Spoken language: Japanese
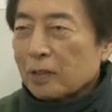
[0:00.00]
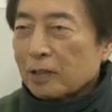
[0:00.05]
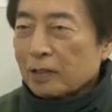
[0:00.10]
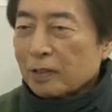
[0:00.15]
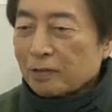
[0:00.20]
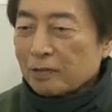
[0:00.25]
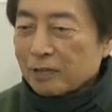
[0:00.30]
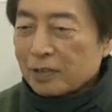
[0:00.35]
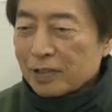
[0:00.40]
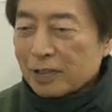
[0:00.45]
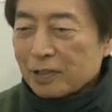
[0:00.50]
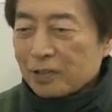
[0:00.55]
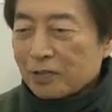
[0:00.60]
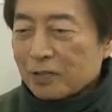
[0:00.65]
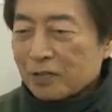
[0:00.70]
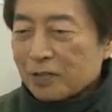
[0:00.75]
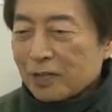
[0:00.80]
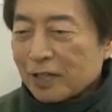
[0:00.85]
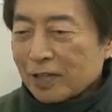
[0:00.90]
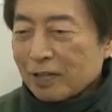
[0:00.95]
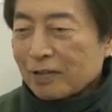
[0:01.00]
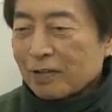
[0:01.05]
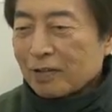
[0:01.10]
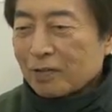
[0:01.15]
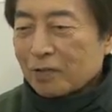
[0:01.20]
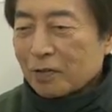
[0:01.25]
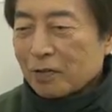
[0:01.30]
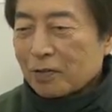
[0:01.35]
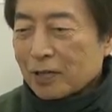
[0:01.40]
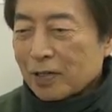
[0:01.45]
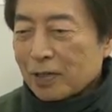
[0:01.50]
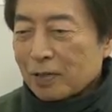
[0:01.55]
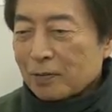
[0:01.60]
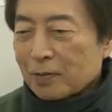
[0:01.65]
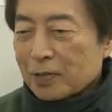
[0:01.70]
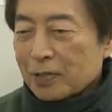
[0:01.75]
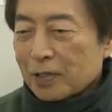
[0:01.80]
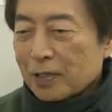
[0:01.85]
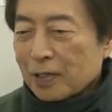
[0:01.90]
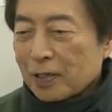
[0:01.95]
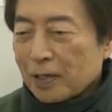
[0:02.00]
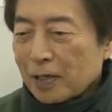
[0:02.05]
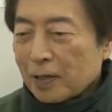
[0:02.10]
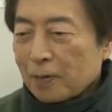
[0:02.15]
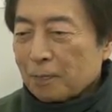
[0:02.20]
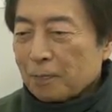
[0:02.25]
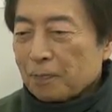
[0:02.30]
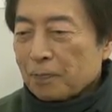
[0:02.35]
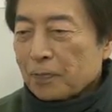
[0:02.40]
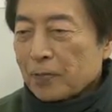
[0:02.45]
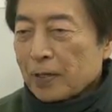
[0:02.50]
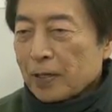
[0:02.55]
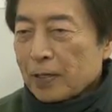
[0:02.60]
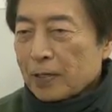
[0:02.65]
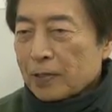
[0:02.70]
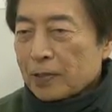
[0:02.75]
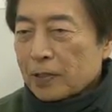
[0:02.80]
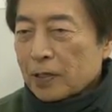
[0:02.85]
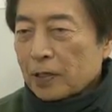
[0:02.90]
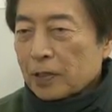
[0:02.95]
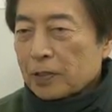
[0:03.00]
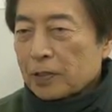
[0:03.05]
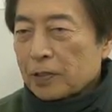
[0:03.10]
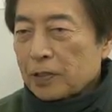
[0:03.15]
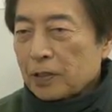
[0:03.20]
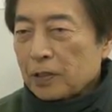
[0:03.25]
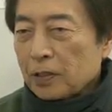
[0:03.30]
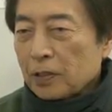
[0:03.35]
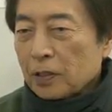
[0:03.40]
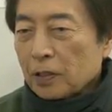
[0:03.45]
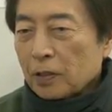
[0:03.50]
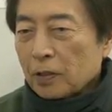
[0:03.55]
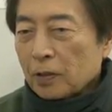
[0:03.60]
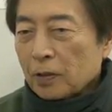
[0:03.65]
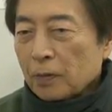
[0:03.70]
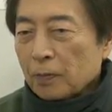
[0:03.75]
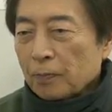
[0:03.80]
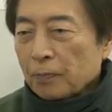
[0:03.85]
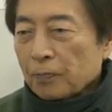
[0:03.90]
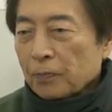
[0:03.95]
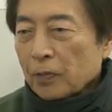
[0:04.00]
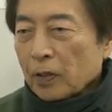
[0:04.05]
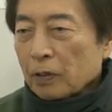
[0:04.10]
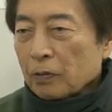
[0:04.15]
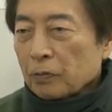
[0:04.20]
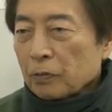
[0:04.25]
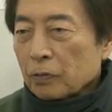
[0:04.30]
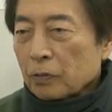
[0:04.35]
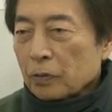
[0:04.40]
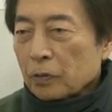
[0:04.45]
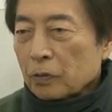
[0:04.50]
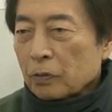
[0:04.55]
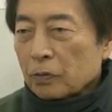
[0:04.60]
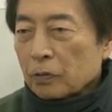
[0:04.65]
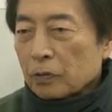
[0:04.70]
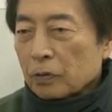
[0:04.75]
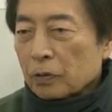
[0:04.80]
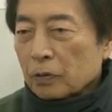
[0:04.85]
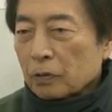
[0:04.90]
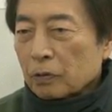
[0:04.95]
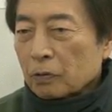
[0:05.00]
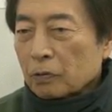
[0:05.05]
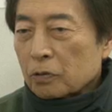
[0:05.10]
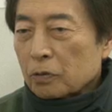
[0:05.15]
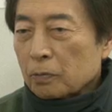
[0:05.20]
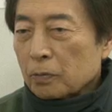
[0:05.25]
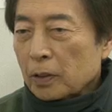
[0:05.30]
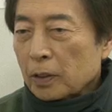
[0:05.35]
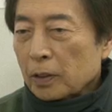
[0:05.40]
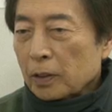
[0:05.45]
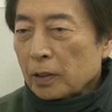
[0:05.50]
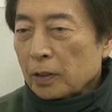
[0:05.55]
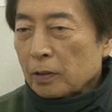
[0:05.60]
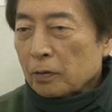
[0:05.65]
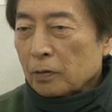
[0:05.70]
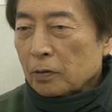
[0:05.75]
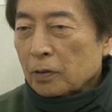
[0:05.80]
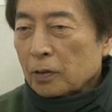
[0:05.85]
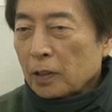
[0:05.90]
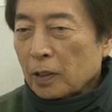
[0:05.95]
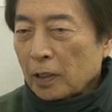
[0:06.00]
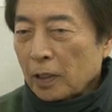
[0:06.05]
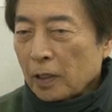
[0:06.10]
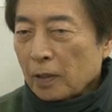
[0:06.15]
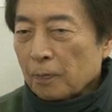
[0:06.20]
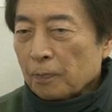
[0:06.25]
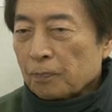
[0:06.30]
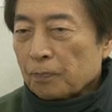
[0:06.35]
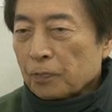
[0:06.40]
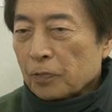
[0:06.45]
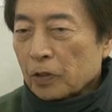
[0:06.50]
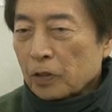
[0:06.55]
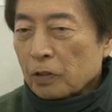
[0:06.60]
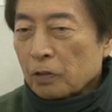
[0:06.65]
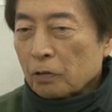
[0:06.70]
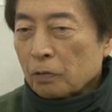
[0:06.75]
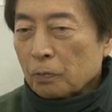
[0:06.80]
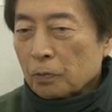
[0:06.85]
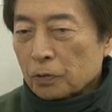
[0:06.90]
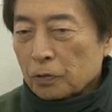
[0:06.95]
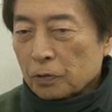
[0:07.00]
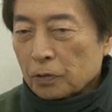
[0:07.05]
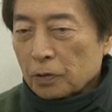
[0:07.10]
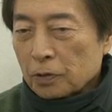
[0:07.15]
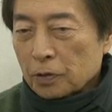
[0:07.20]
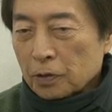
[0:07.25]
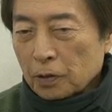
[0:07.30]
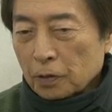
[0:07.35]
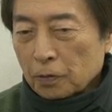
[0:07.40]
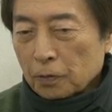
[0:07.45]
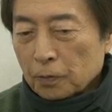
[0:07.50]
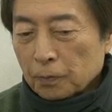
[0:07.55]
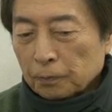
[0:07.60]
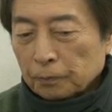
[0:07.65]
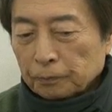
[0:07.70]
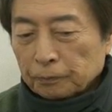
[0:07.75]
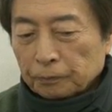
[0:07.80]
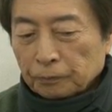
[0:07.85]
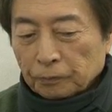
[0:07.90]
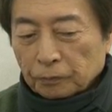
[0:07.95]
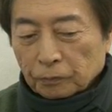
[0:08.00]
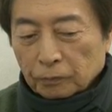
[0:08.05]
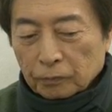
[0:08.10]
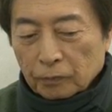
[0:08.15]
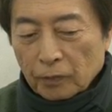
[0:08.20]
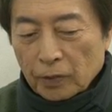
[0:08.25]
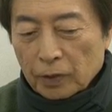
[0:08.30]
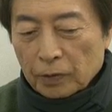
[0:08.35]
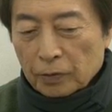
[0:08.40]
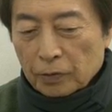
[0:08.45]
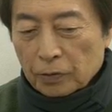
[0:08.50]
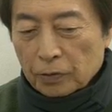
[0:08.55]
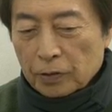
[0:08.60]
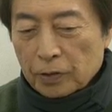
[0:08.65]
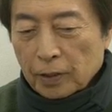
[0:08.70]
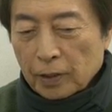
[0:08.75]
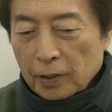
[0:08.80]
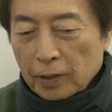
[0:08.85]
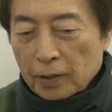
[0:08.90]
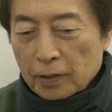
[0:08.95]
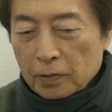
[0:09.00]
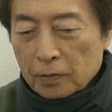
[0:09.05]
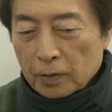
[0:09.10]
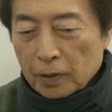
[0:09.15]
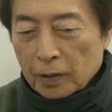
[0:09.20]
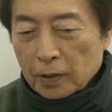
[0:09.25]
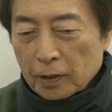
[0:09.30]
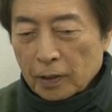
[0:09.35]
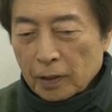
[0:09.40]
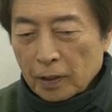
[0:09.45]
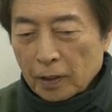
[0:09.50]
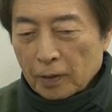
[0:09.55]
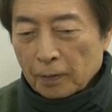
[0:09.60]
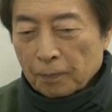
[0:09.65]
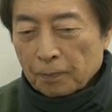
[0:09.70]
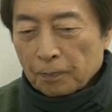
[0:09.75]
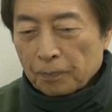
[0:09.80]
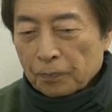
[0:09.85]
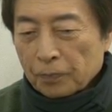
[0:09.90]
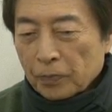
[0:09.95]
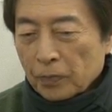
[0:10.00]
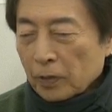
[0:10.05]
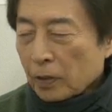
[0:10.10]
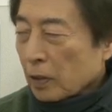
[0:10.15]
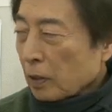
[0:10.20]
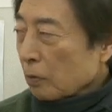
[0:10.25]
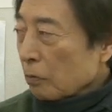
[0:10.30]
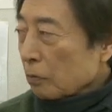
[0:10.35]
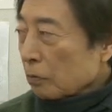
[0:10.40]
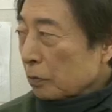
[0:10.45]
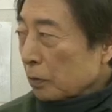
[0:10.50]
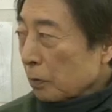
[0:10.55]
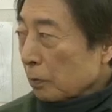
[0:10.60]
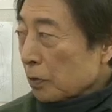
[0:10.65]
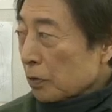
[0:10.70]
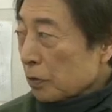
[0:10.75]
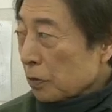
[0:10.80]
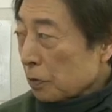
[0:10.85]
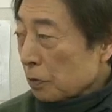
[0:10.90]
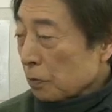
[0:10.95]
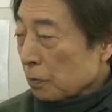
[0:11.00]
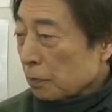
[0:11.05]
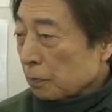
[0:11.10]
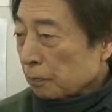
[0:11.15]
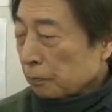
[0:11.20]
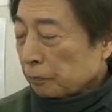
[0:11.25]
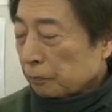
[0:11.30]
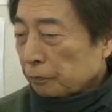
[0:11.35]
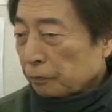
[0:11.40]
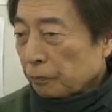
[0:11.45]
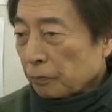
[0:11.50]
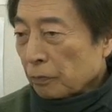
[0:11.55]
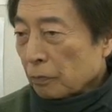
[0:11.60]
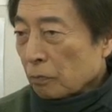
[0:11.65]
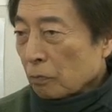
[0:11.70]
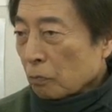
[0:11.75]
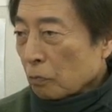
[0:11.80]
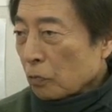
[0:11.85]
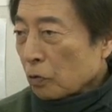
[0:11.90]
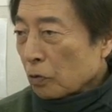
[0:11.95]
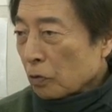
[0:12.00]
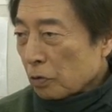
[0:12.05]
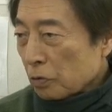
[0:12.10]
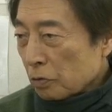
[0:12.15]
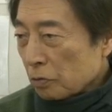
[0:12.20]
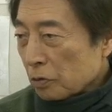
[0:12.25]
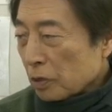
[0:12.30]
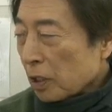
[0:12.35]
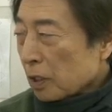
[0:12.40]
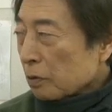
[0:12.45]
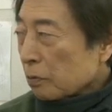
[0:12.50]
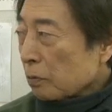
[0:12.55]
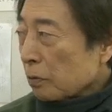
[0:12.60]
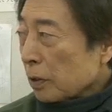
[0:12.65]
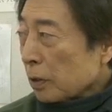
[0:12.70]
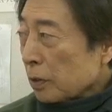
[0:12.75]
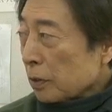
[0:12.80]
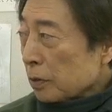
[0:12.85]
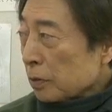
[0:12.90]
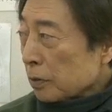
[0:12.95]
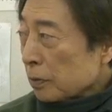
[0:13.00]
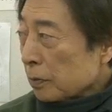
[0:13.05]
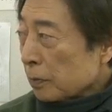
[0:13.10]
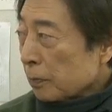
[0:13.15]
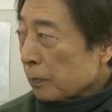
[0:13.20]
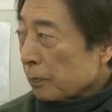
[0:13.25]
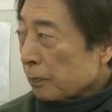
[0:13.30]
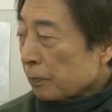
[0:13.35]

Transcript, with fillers: いなんですけど。選挙だけはこれわかりませんが、ね、しかしあの今日ずっと車に乗ってね、昨日もそうですけど、あの助手席に座って手を振ってますでしょ。ものすごく反応がいいんです。